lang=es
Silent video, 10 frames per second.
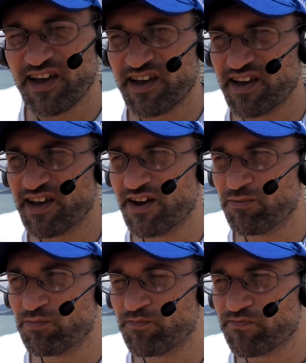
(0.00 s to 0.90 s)

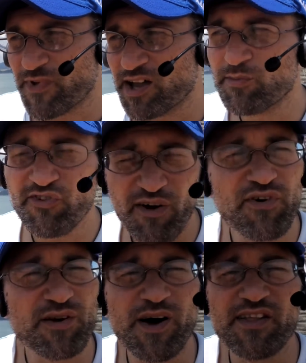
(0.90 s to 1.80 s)
Em, hay muchas
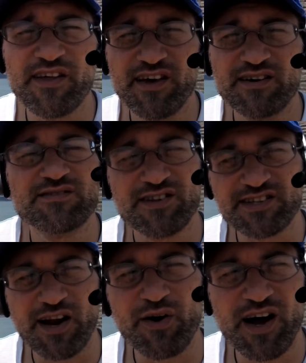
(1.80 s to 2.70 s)
formas de,
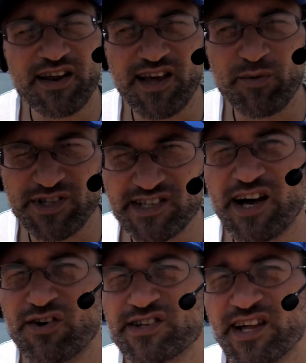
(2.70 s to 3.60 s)
de trabajar, digamos,
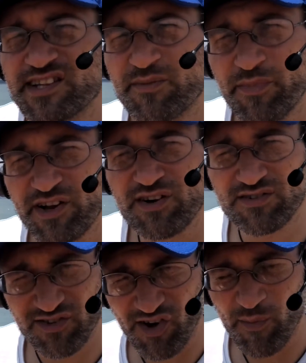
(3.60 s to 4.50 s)
esas cosas, pero
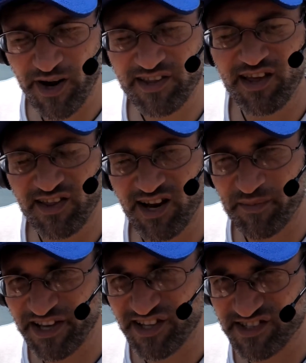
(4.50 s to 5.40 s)
todo parte desde
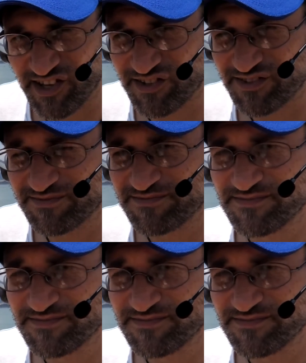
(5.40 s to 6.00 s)
la meditación.